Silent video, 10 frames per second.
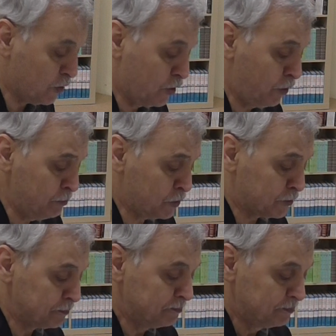Görüyor
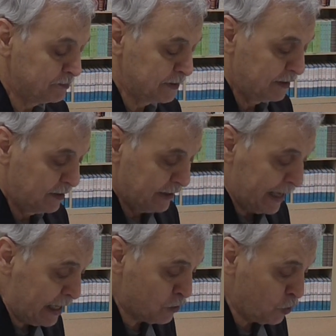musun?
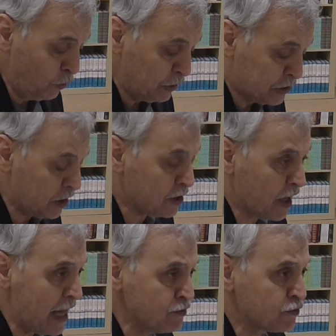Her gün iki
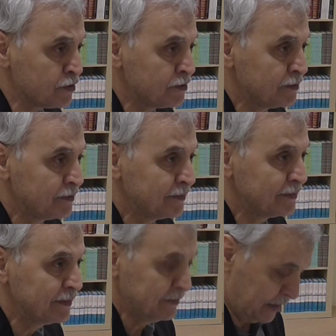kırat
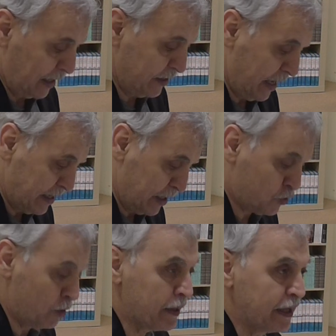yani
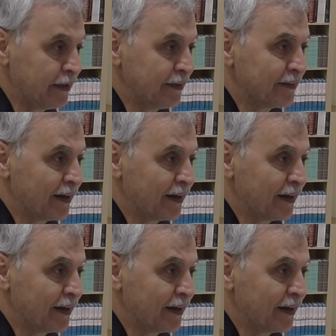eğer köpeği